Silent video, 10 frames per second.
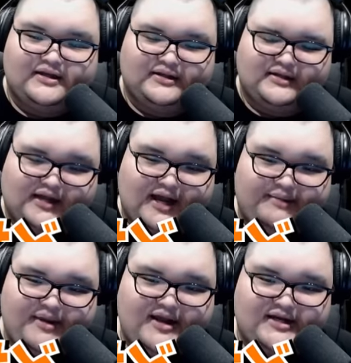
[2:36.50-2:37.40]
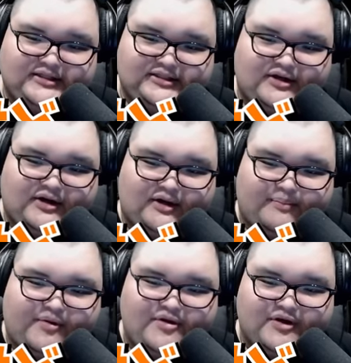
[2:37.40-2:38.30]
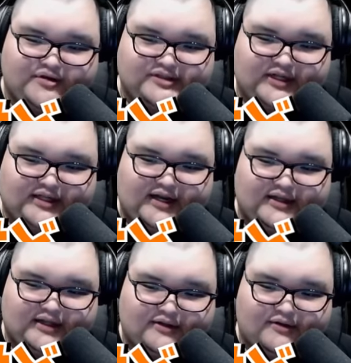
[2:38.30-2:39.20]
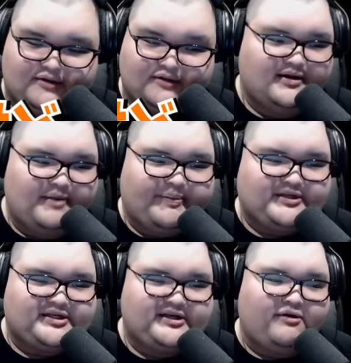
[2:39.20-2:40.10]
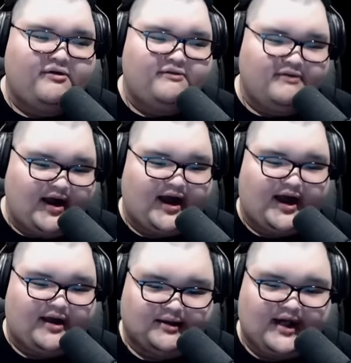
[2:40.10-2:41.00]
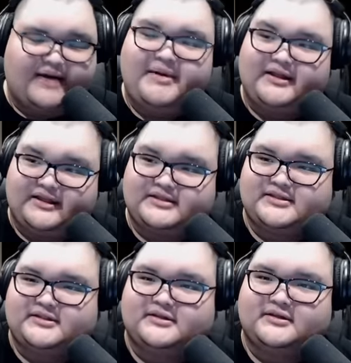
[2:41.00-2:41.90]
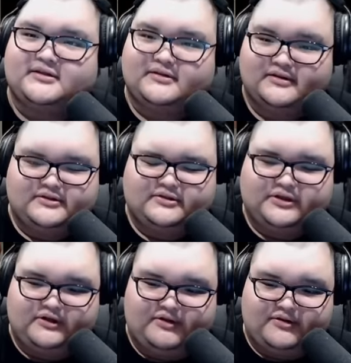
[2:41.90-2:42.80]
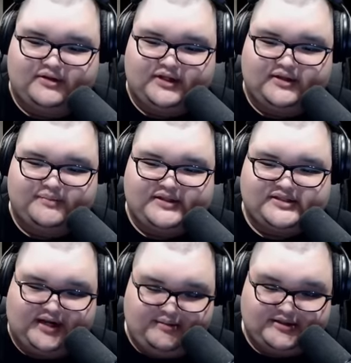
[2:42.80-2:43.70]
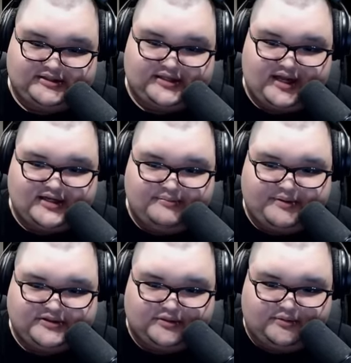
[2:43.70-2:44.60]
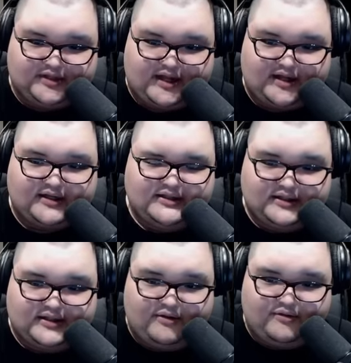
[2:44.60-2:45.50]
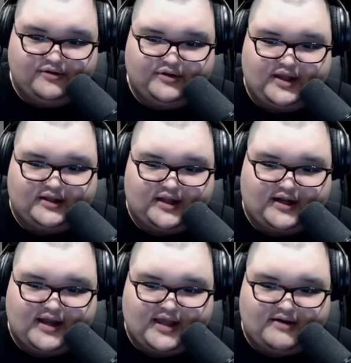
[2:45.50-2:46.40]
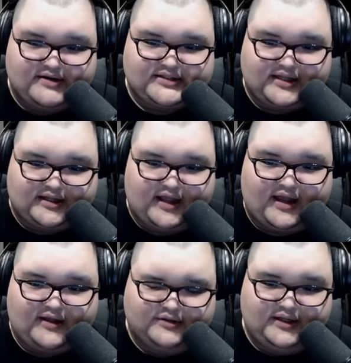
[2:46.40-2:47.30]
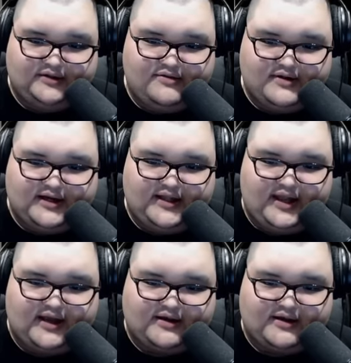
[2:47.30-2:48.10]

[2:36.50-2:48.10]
で画面端の防御の仕方なんだけどやっぱ基本は我慢ですそう基本はこうやってめっちゃ我慢してインパクトボタンに手を置いていて投げは捨ててでどっかで